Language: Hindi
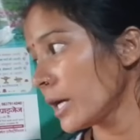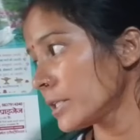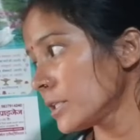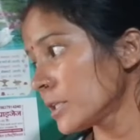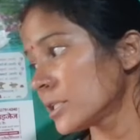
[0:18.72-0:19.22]

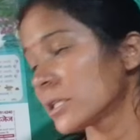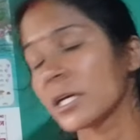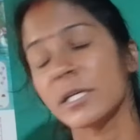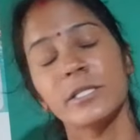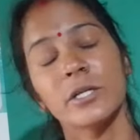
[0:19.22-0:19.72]
ऐसी किसी की
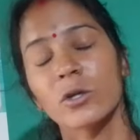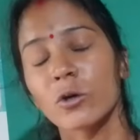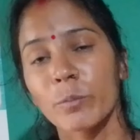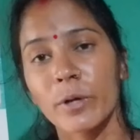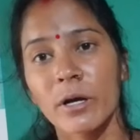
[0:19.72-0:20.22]
इज्जत के
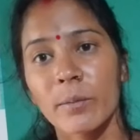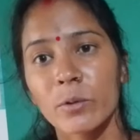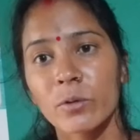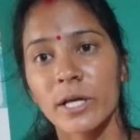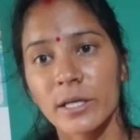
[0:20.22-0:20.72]
ऊपर हम
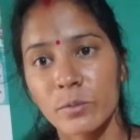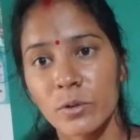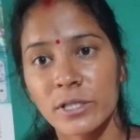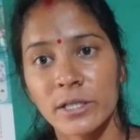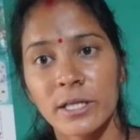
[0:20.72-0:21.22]
लोग नहीं
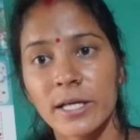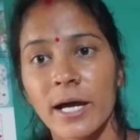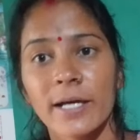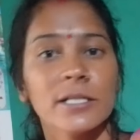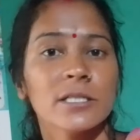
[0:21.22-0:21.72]
बोल सकते ना
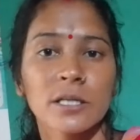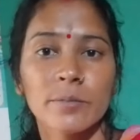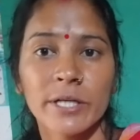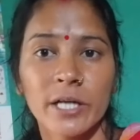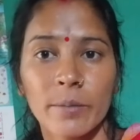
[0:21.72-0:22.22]
ही किसी की
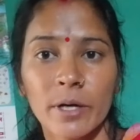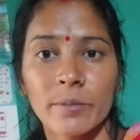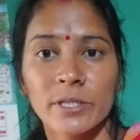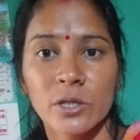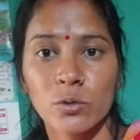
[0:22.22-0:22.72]
मीडिया में हम
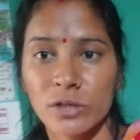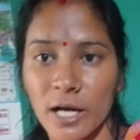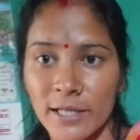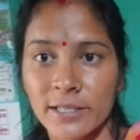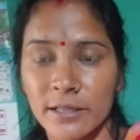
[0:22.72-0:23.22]
इज्जत
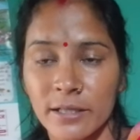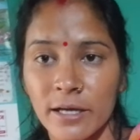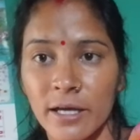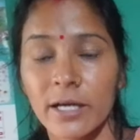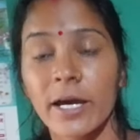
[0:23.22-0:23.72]
उछाल सकते
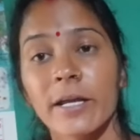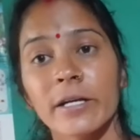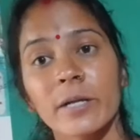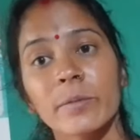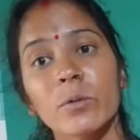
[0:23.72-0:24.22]
हैं
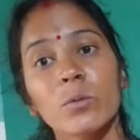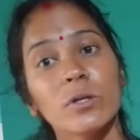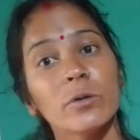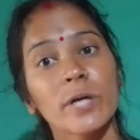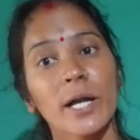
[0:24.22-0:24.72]
कैरेक्टर पर
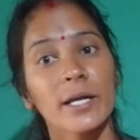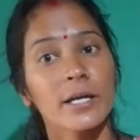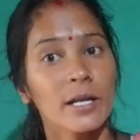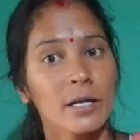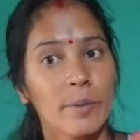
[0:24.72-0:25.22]
उंगली उठाना एक
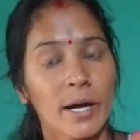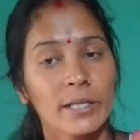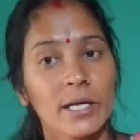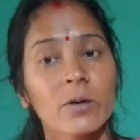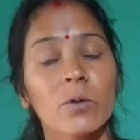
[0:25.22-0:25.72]
अलग
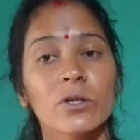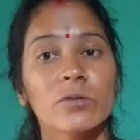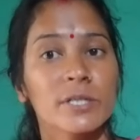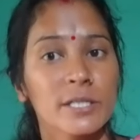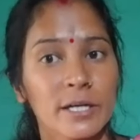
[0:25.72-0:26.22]
बात है
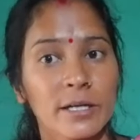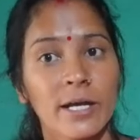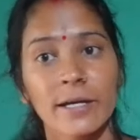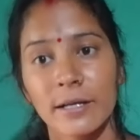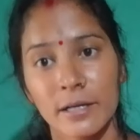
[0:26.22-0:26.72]
कॉन्ट्रोवर्सी करना
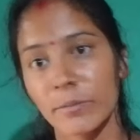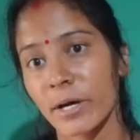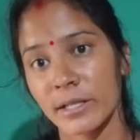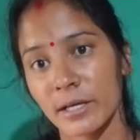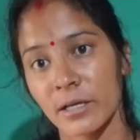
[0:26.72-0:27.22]
एक अलग
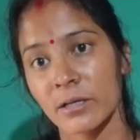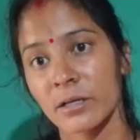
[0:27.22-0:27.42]
बात है